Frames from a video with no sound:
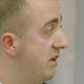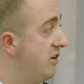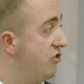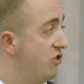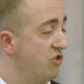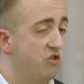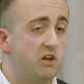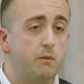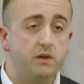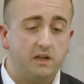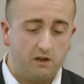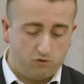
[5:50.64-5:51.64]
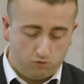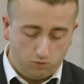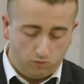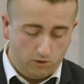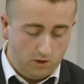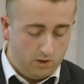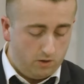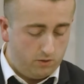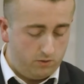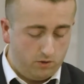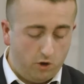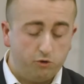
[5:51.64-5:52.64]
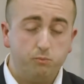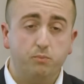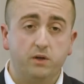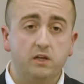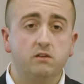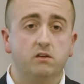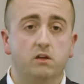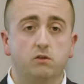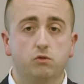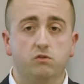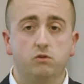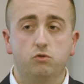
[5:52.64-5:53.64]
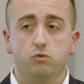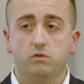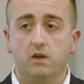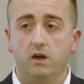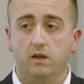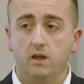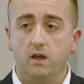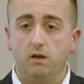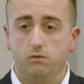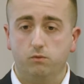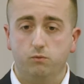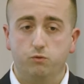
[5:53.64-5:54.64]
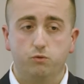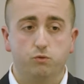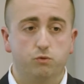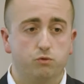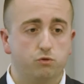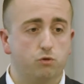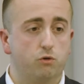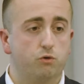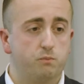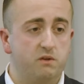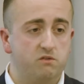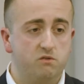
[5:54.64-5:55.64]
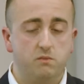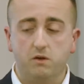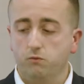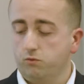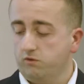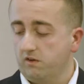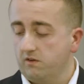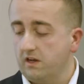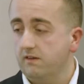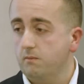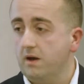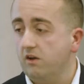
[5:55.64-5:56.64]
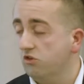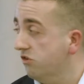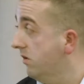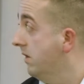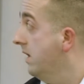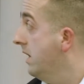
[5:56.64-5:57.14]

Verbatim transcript: télécharger l'application euh, OnPrint qui se situe derrière. Vous, sur le spécimen, vous avez la démarche.